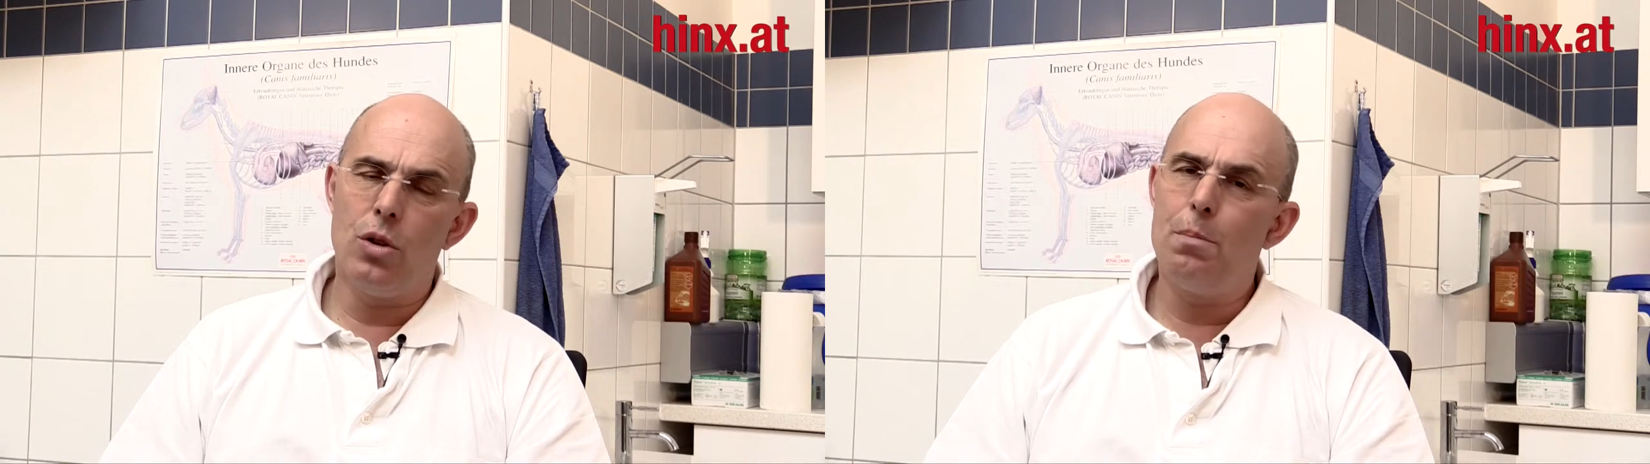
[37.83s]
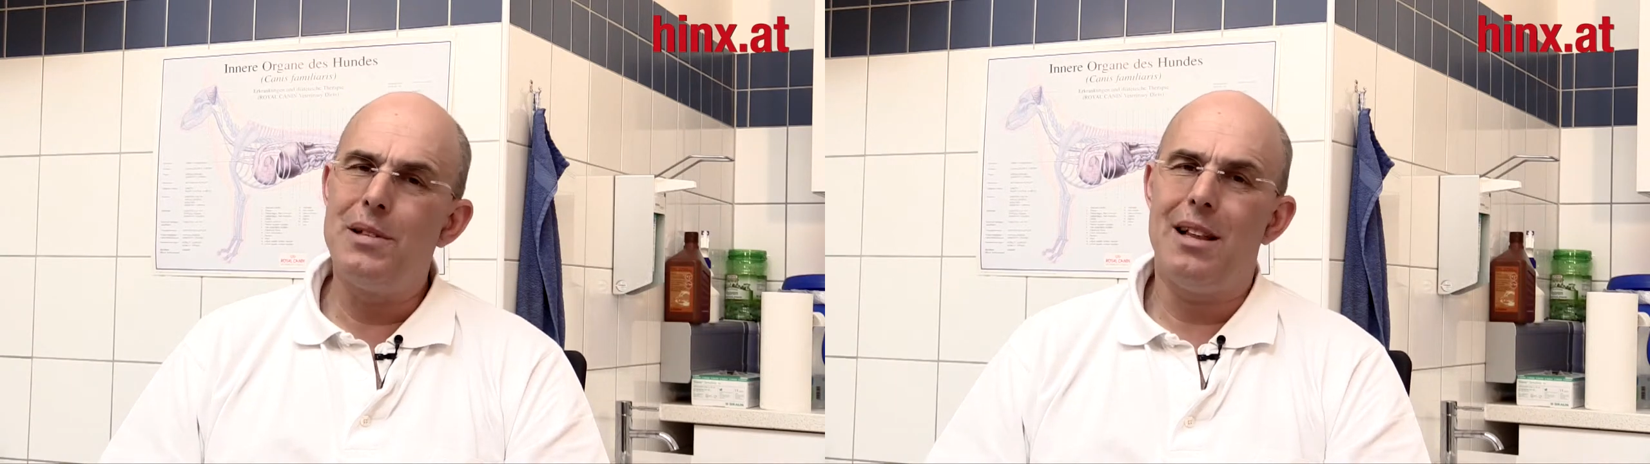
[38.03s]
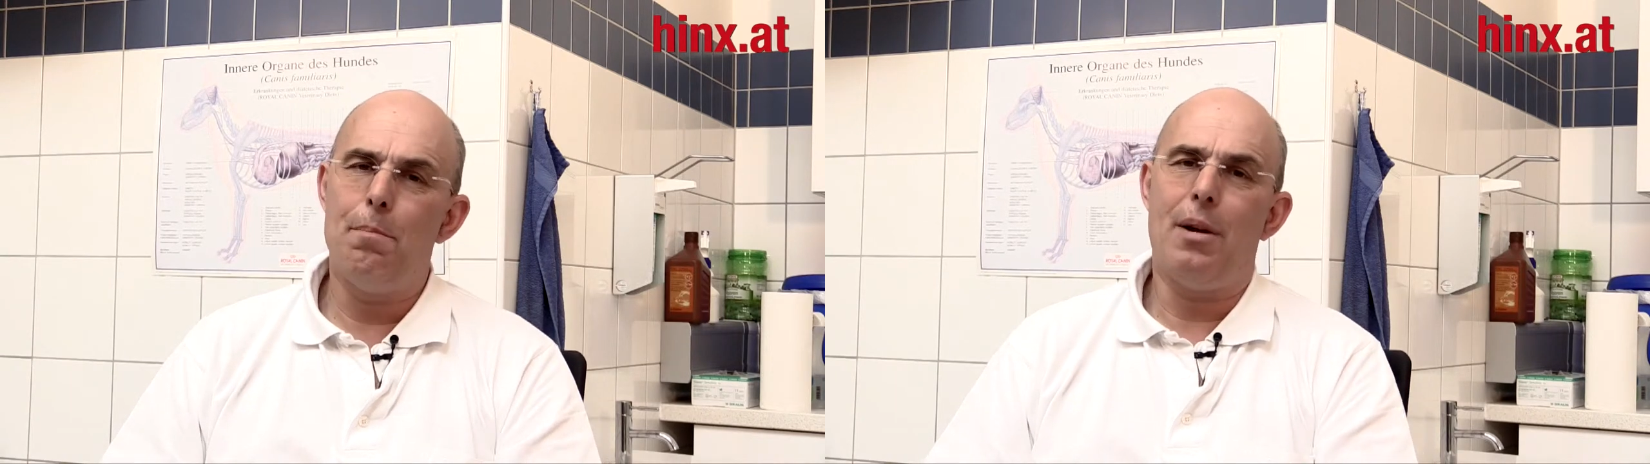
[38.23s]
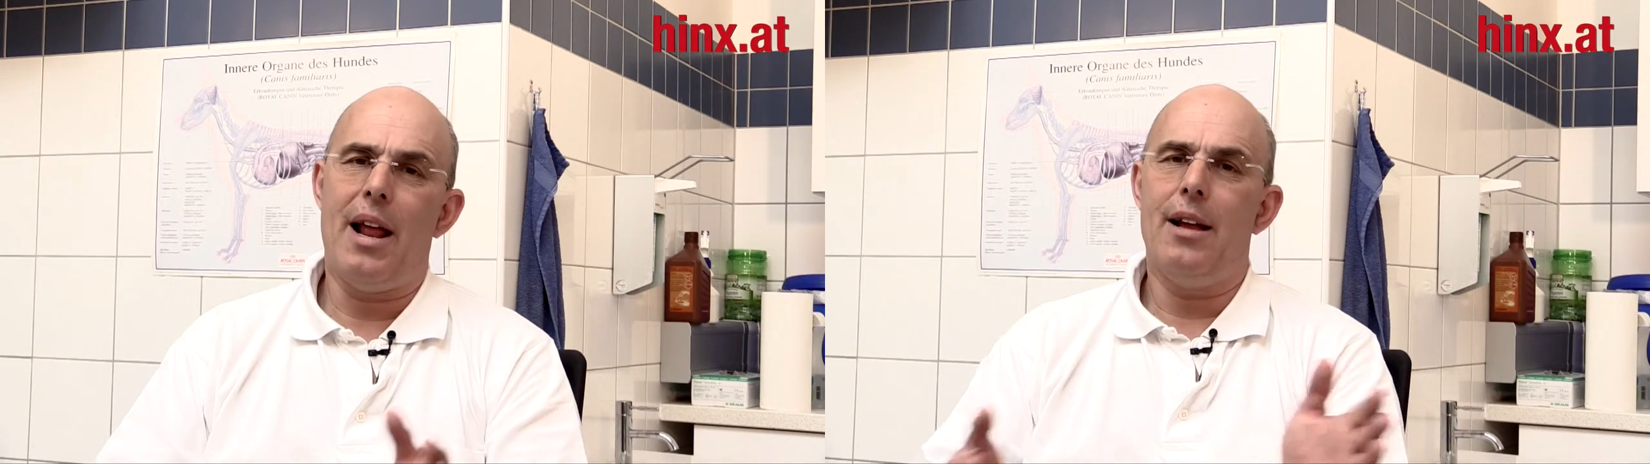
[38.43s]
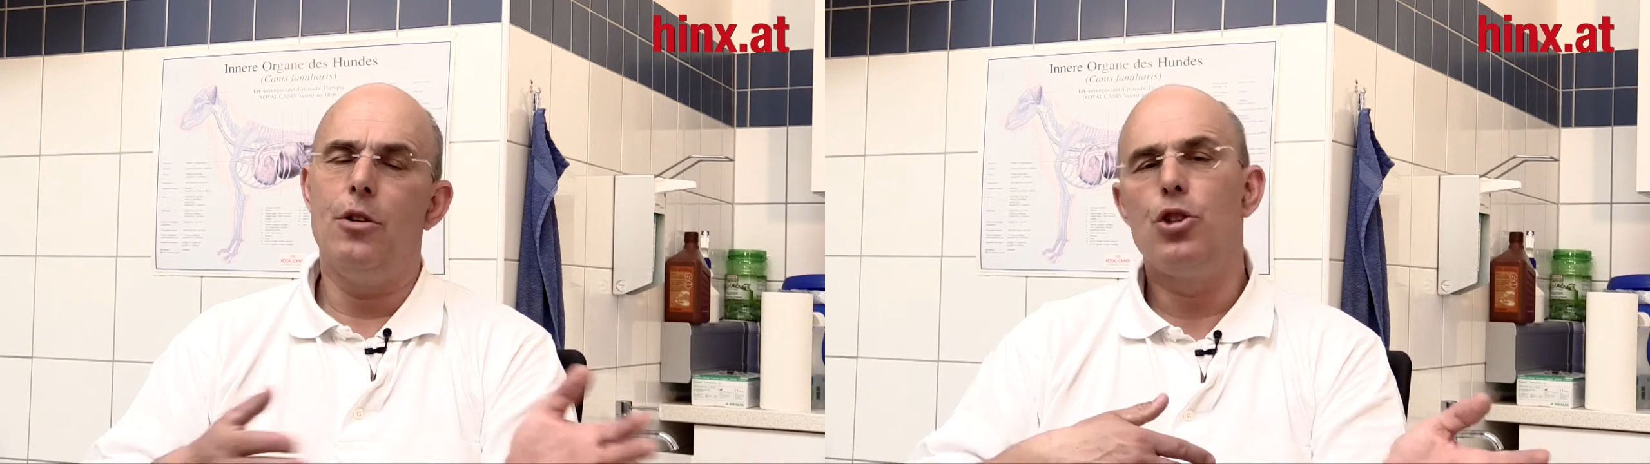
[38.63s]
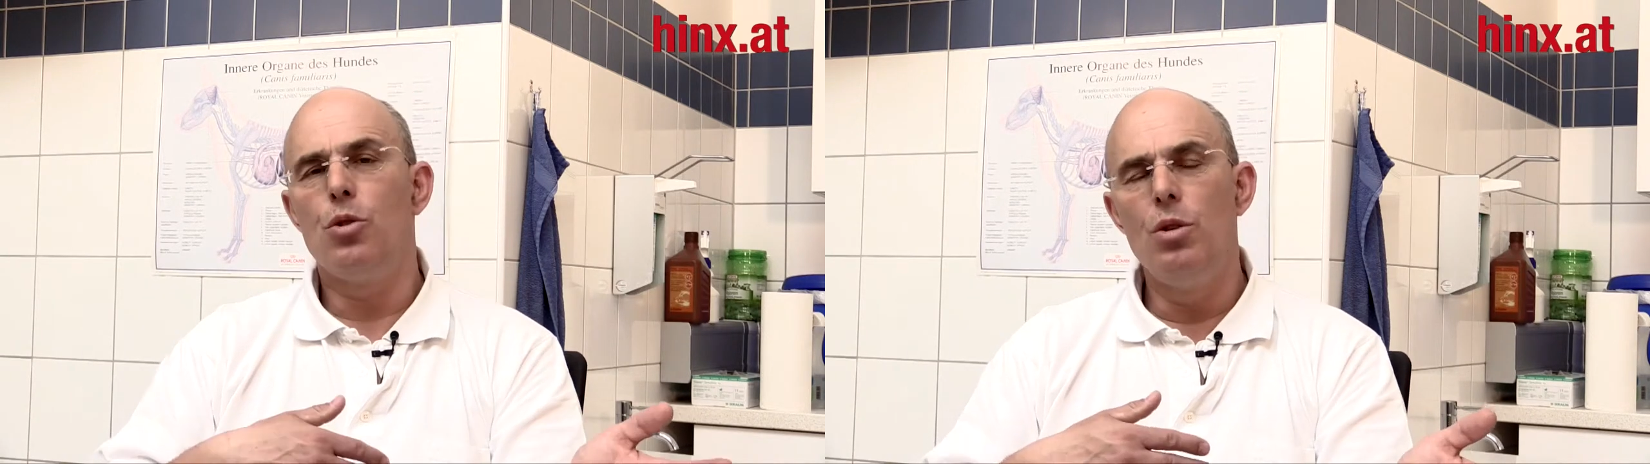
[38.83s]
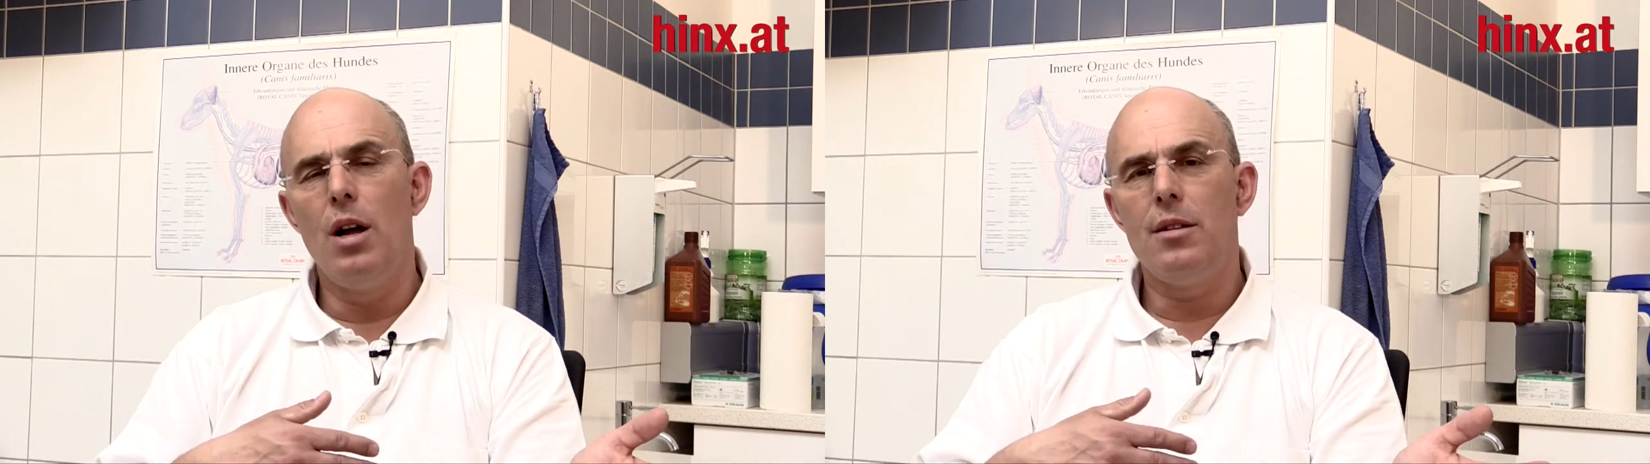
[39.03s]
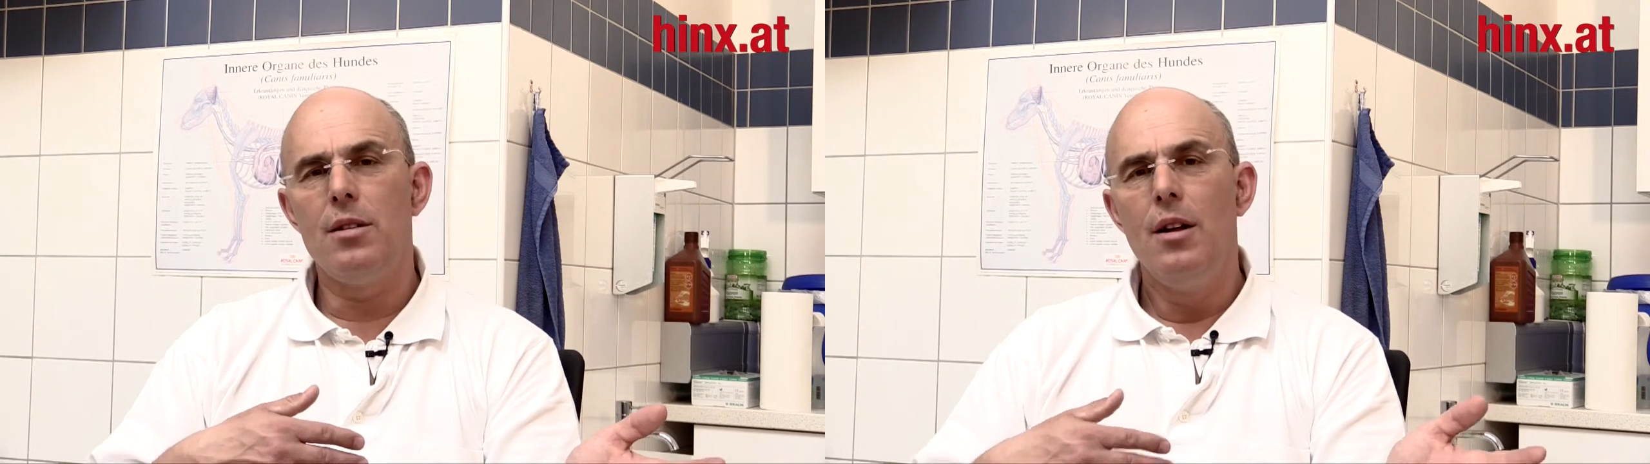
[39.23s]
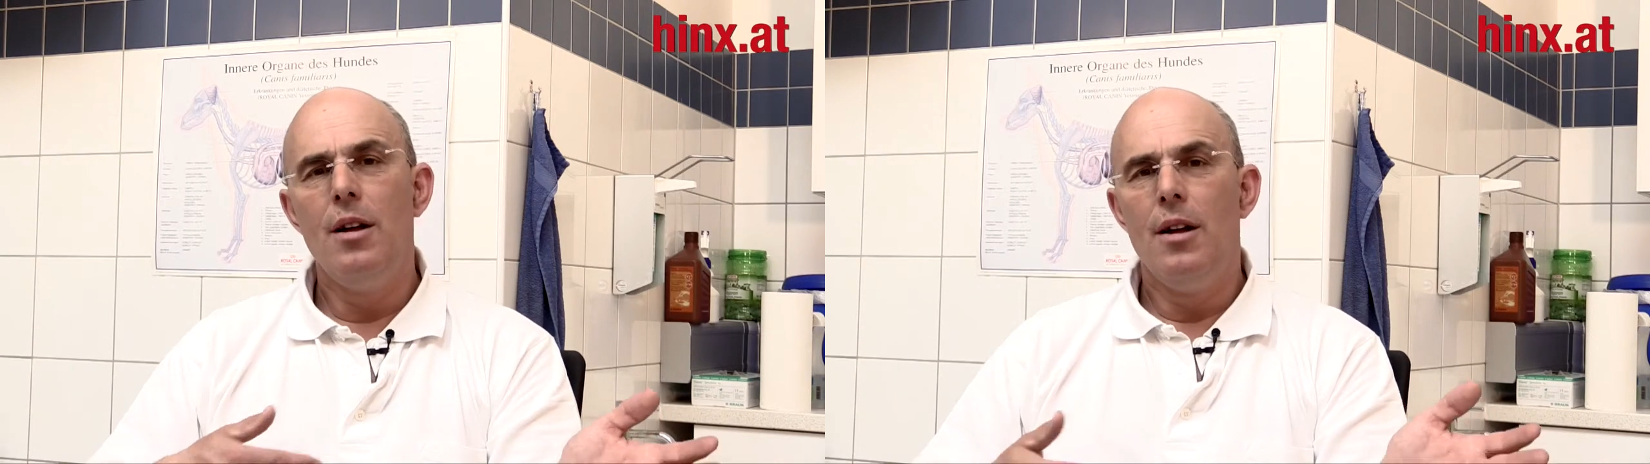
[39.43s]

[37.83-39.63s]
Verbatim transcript: und ein bisschen einen breigen Stuhl hat,